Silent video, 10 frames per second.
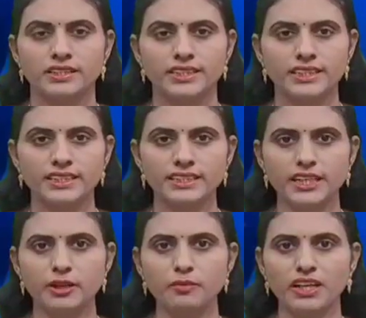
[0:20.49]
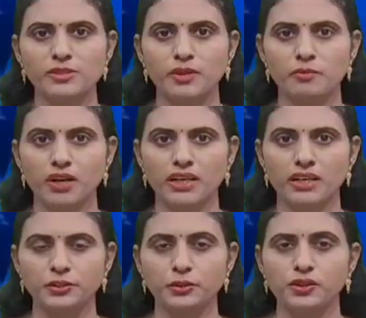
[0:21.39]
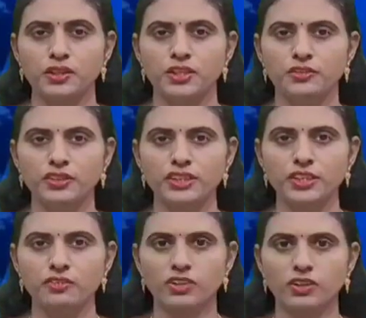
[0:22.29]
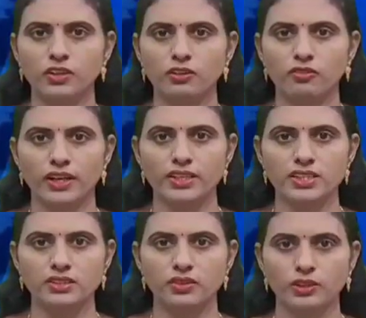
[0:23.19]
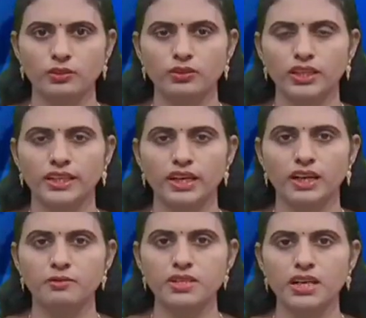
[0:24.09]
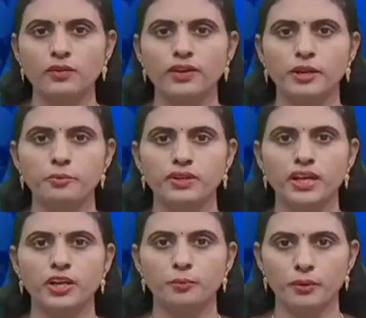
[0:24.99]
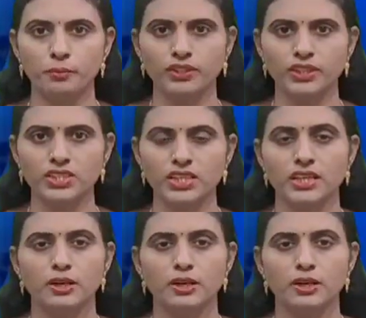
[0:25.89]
జస్టిస్ ఎం లక్ష్మణ్ మాట్లాడుతూ యువతి యువకుల్లో వారి చదువులకు తగిన అంశాల్లో నైపుణ్యాలను పెంపొందించి